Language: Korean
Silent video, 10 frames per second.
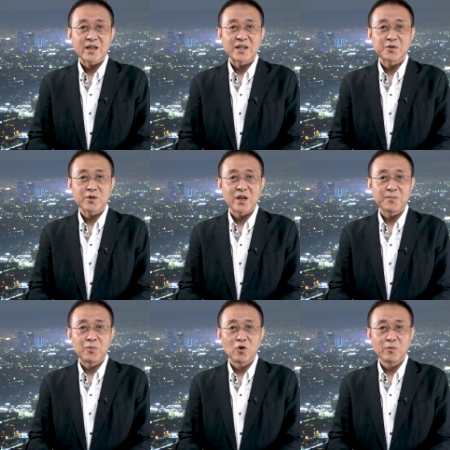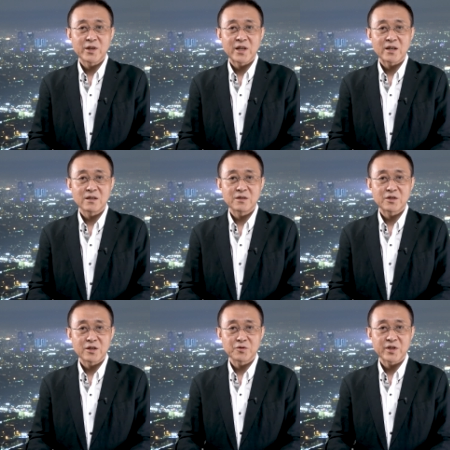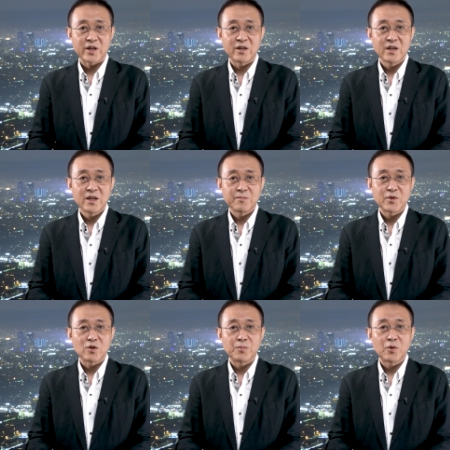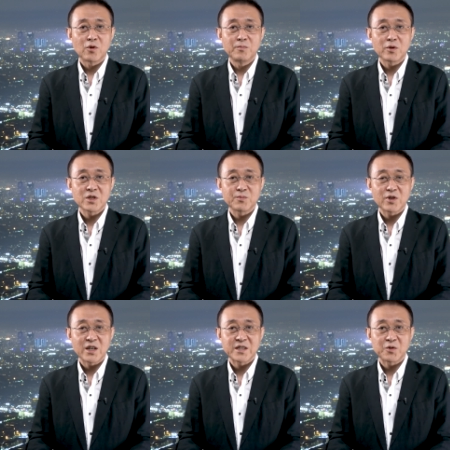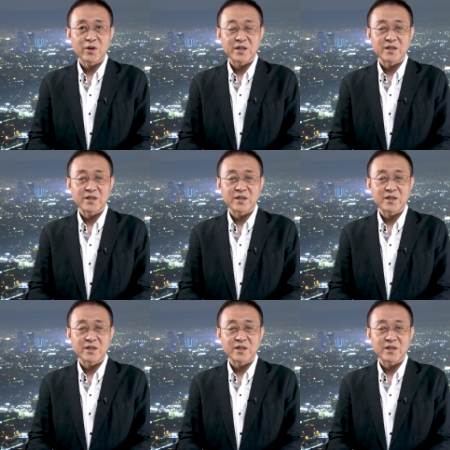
가족의 보험 혜택을 지켜주세요. 미국 보건복지부가 제공해